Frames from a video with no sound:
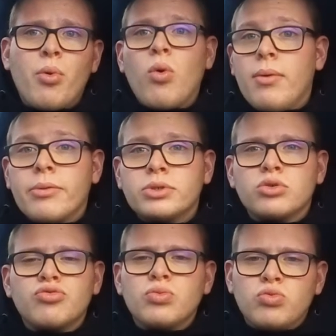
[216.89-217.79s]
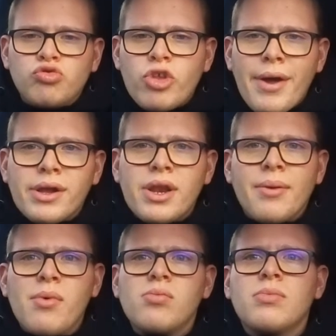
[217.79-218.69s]
pourquoi bah, Parce que je me couche tard,
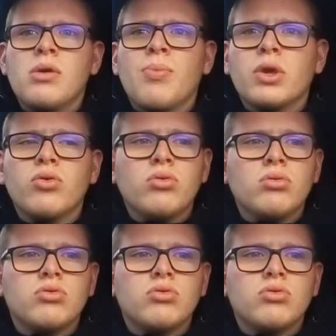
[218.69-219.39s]
clairement, mais pas que.